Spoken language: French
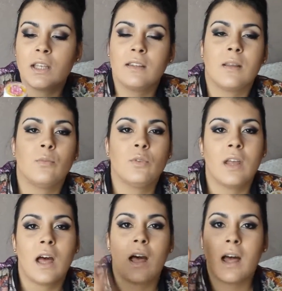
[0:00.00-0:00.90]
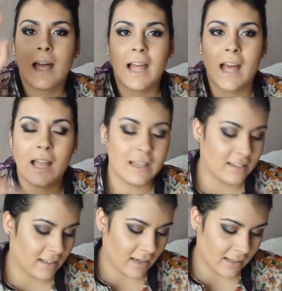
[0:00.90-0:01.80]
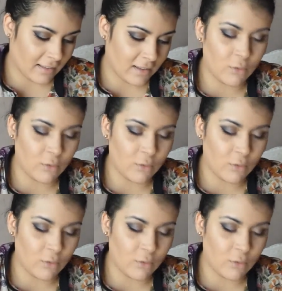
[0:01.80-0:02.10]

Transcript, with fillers: Il s'amuse à les éclater.